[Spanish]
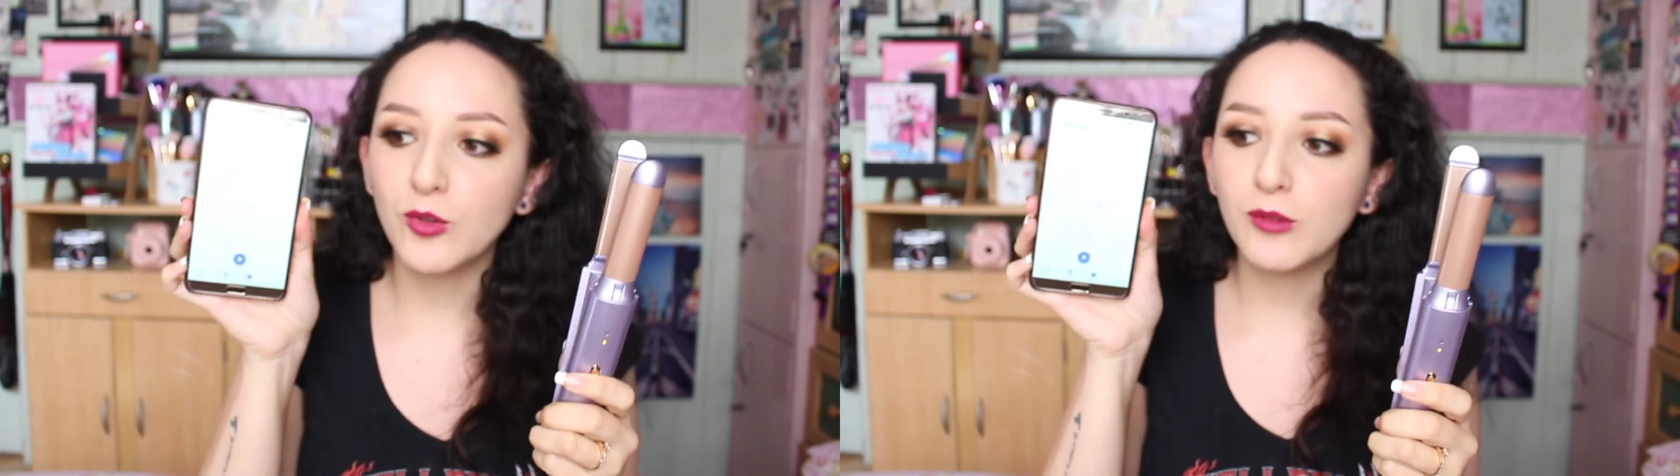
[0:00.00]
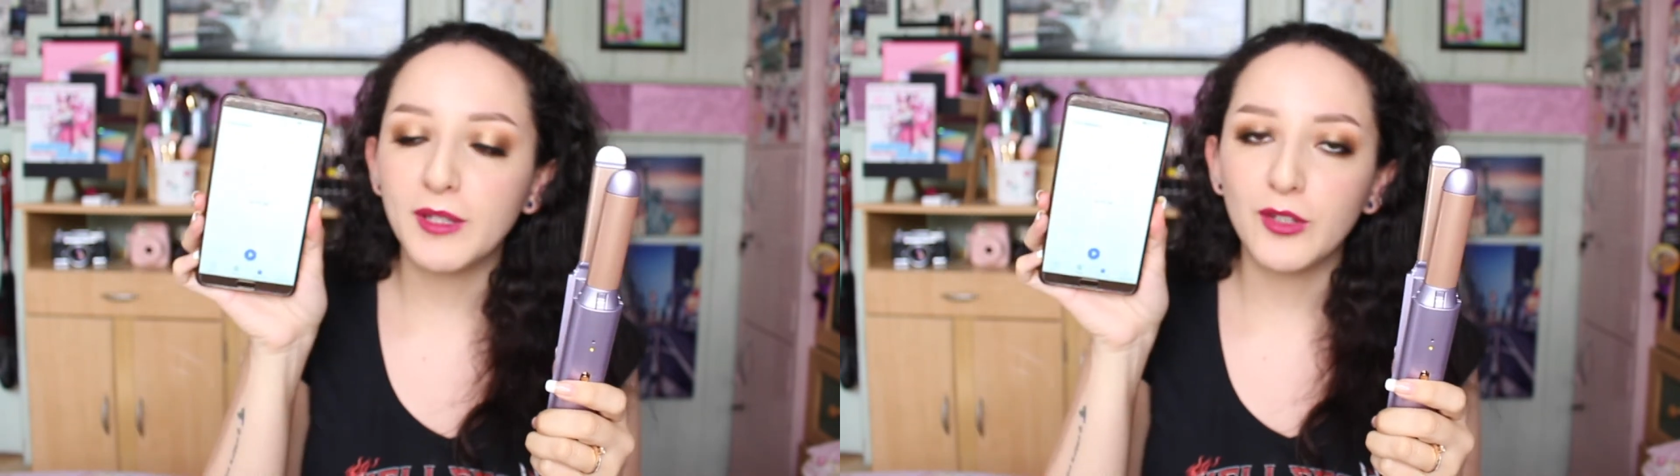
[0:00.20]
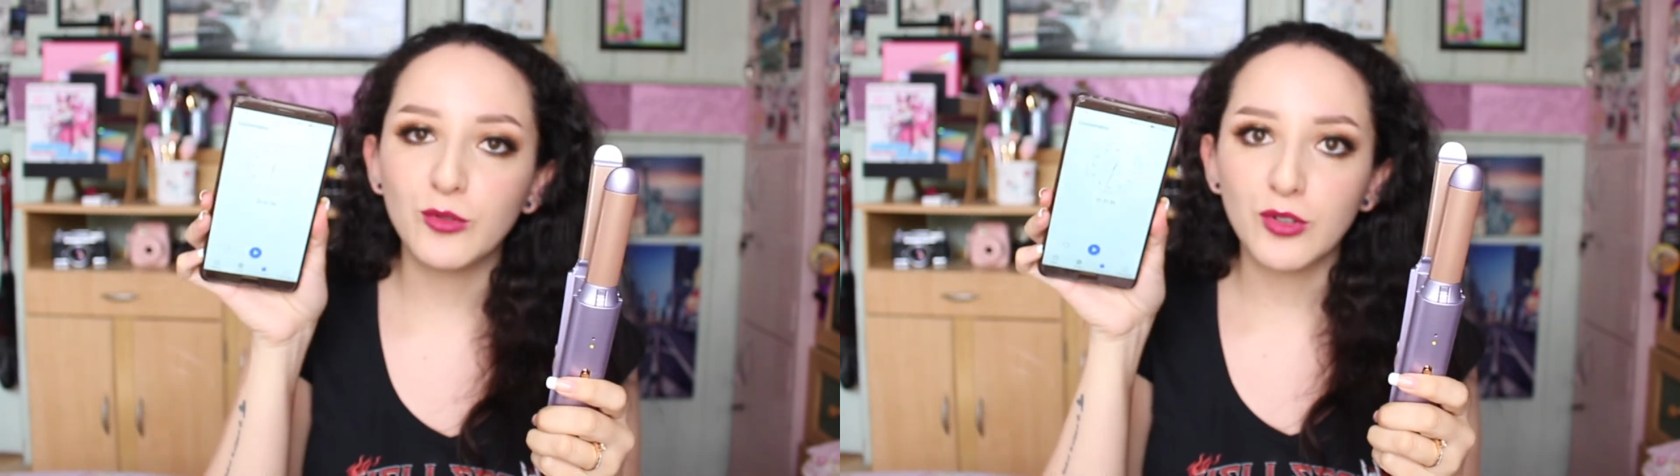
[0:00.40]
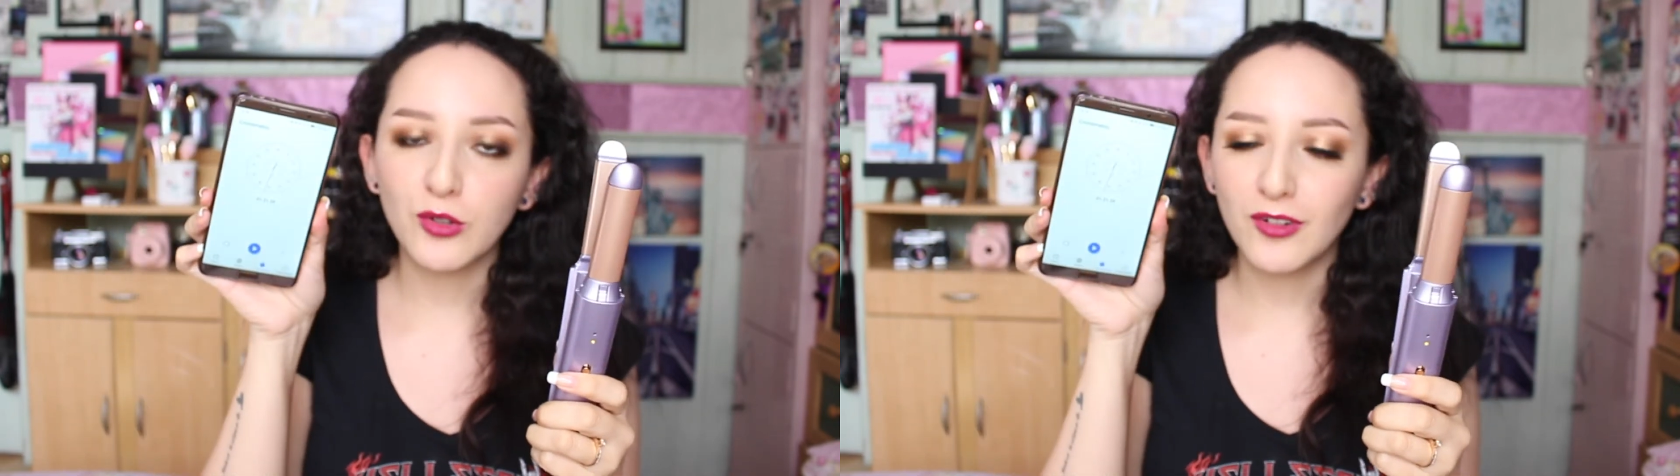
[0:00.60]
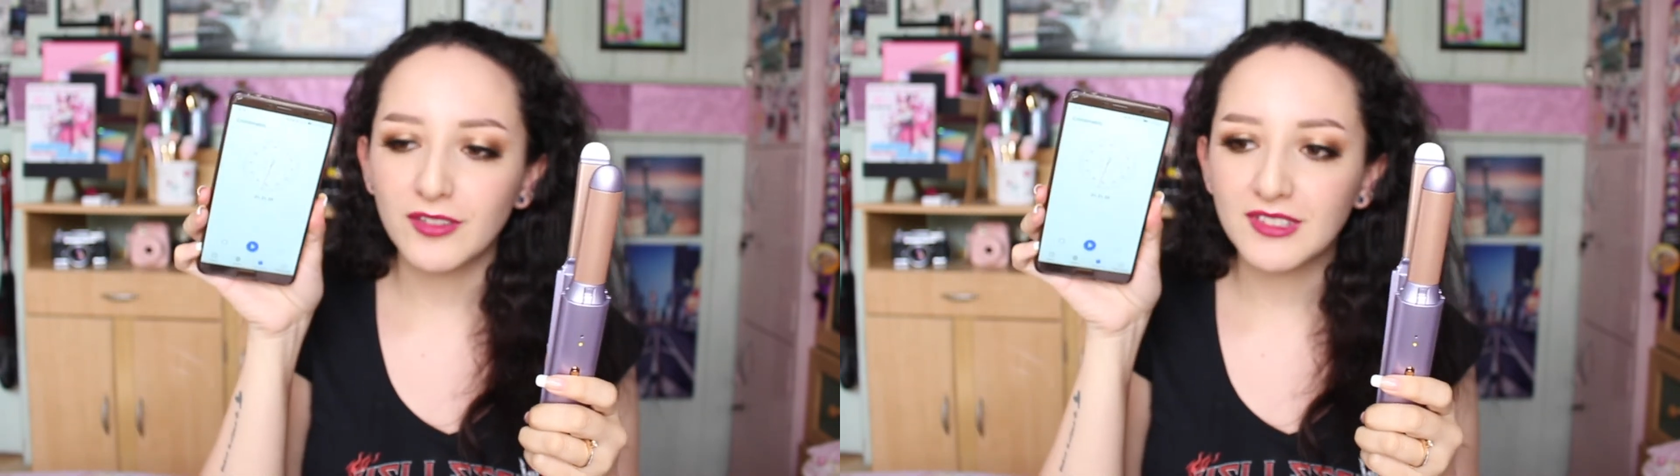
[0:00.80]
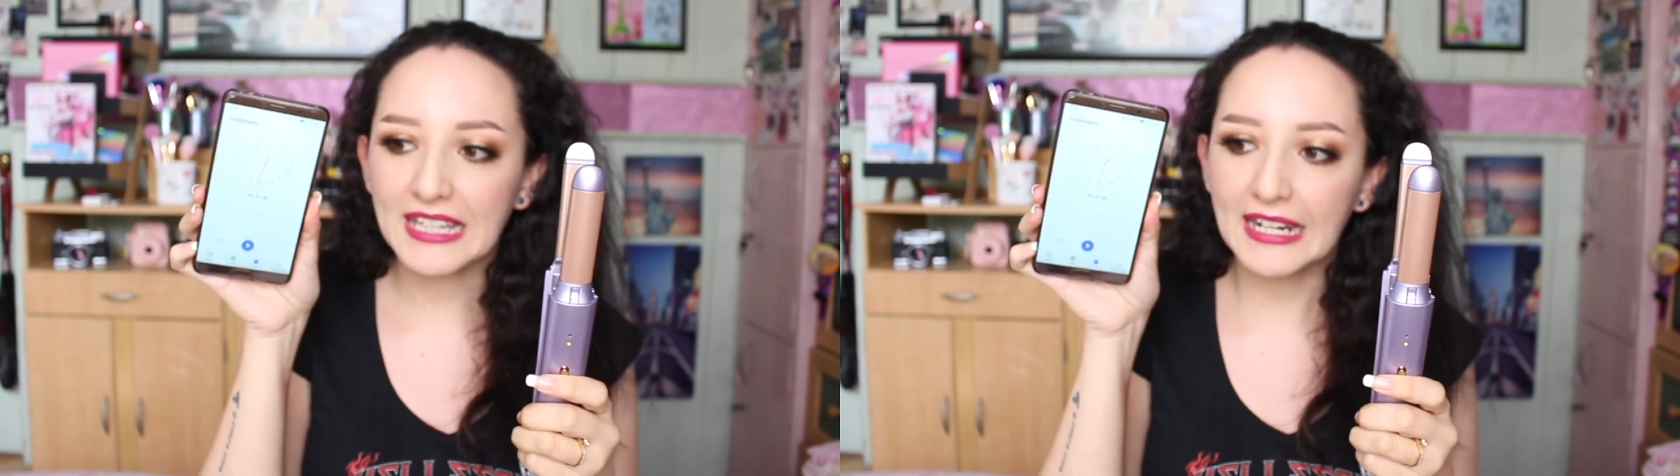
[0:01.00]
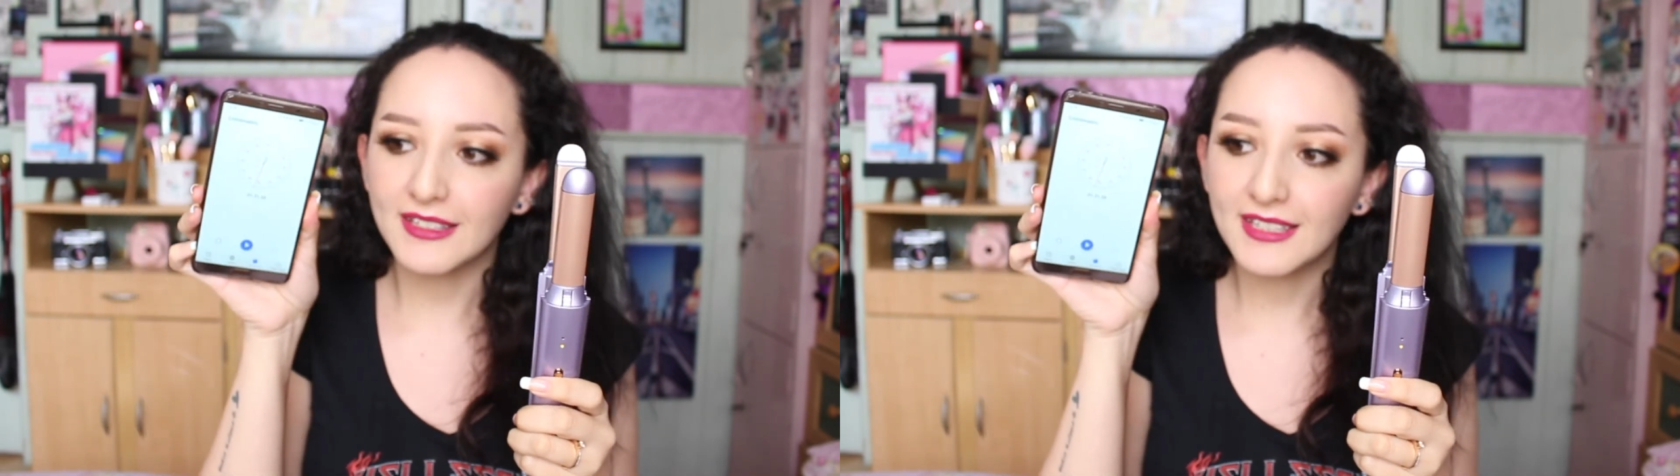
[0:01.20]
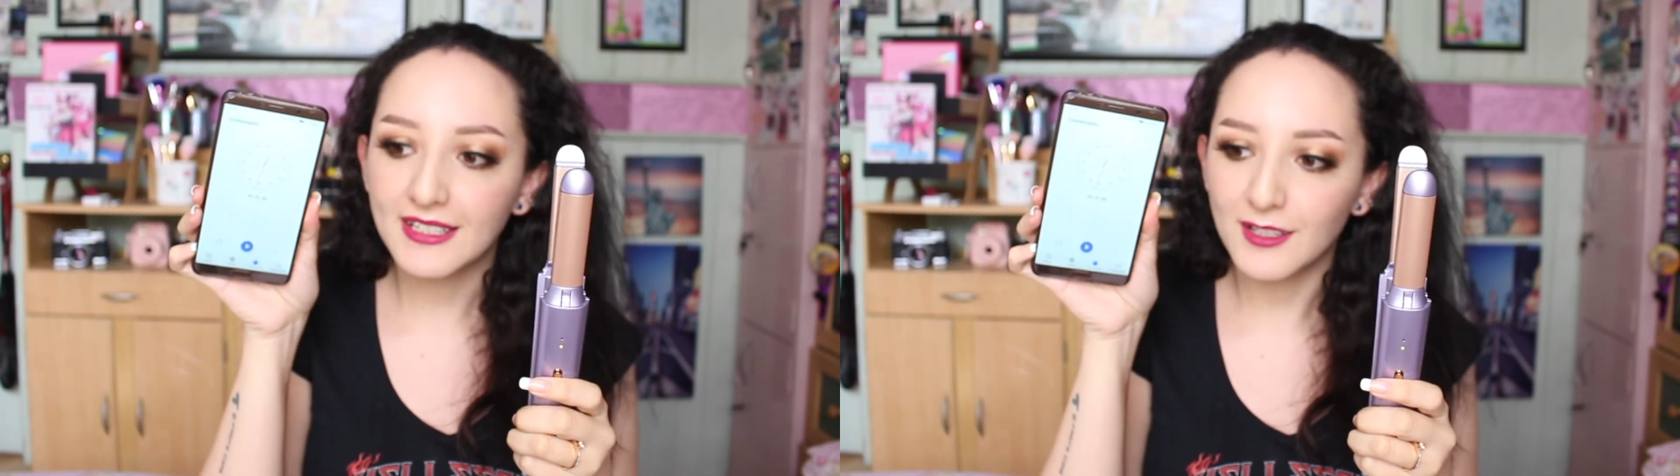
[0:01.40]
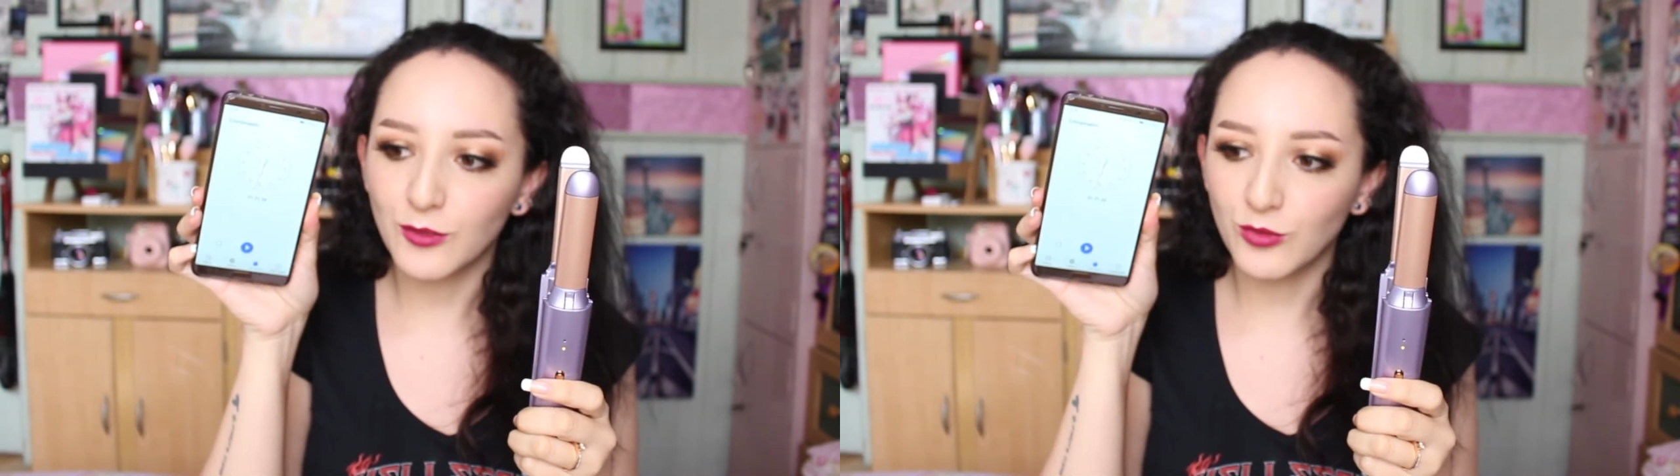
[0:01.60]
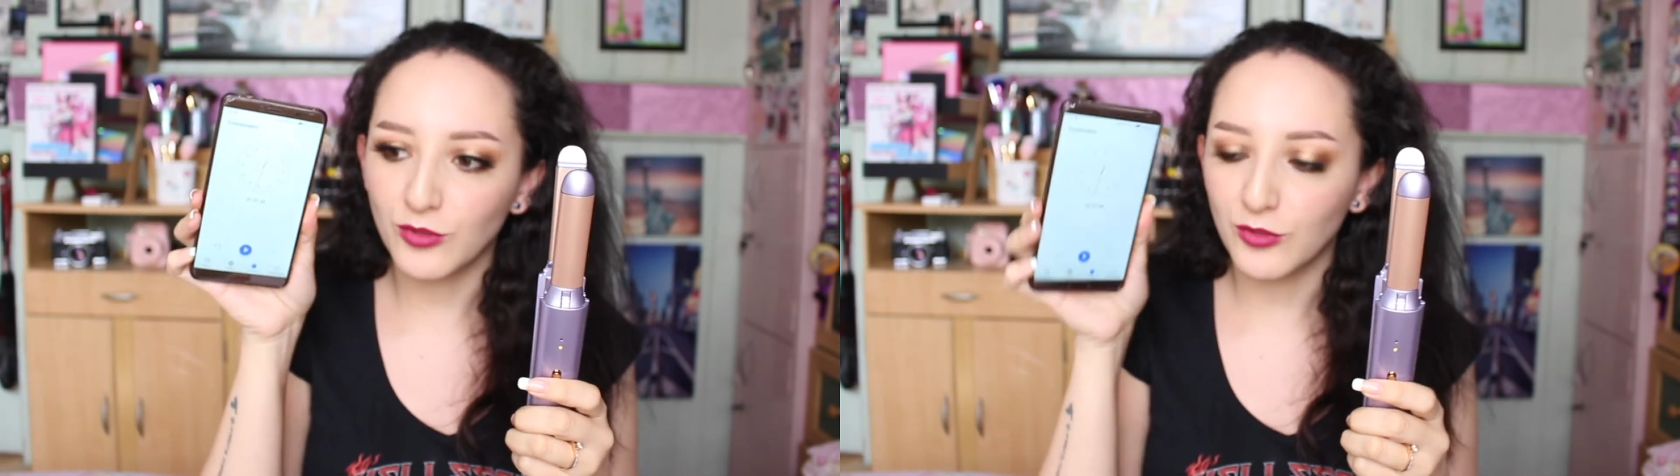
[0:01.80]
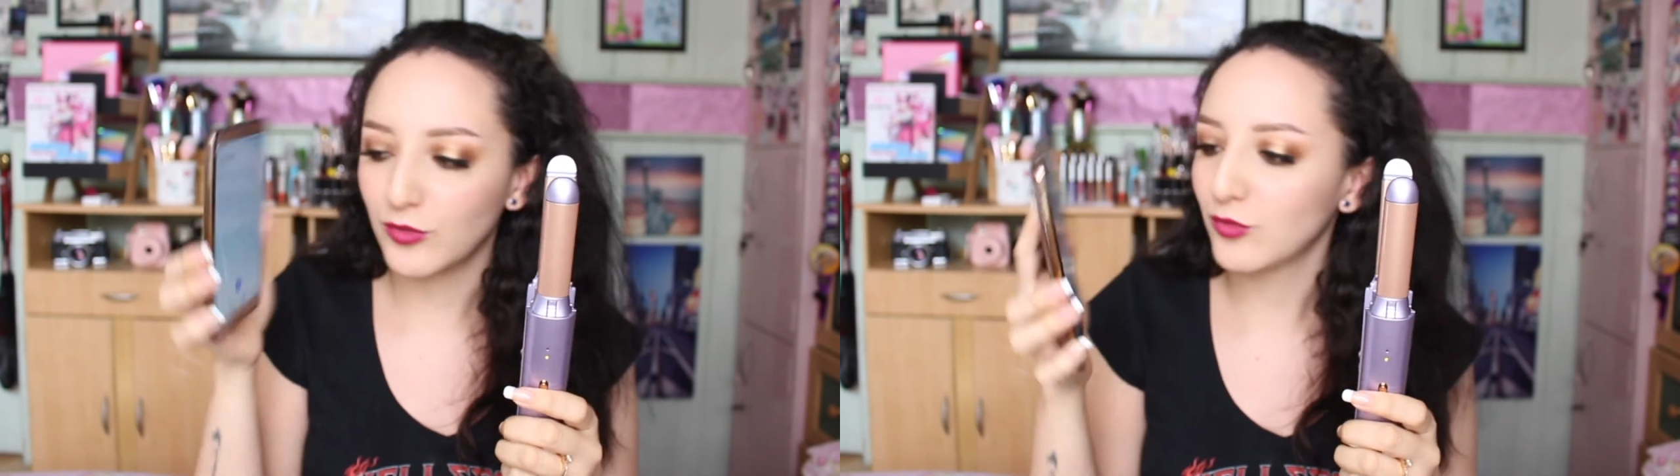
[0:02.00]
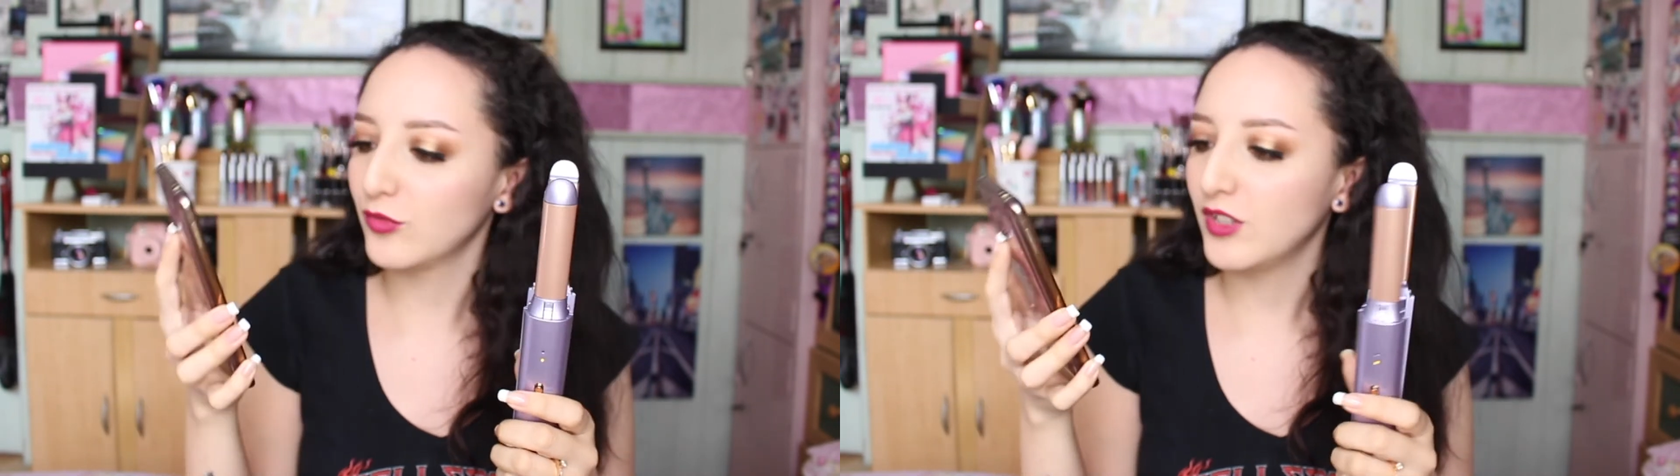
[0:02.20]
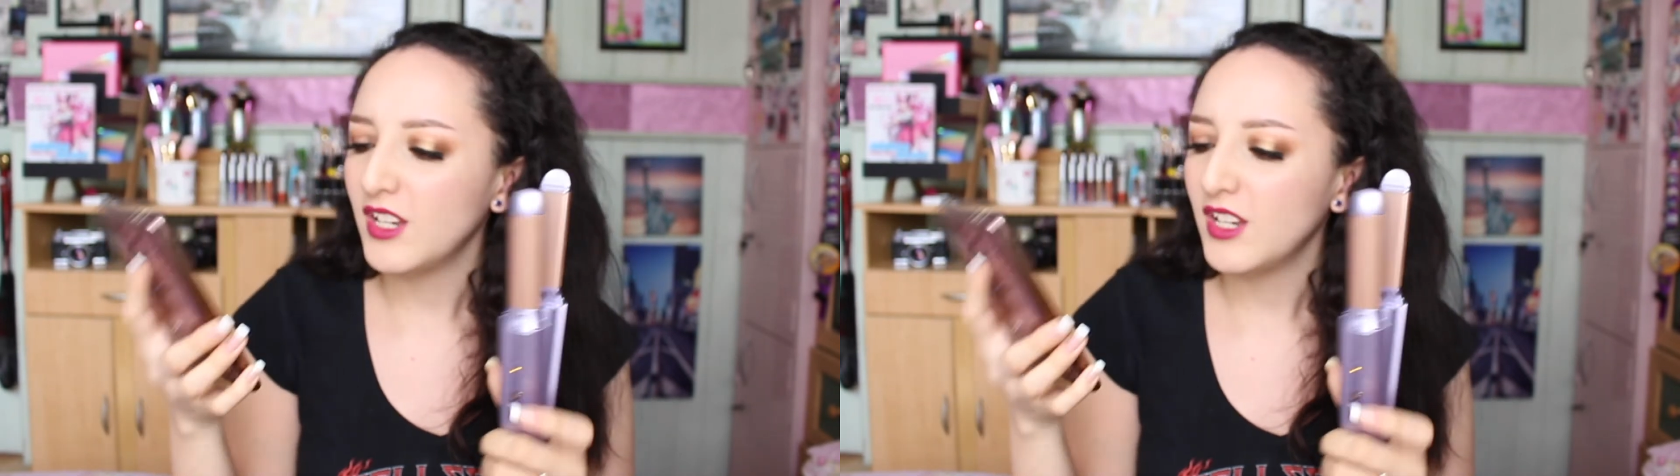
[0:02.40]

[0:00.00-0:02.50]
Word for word: un minuto con 30 segundos.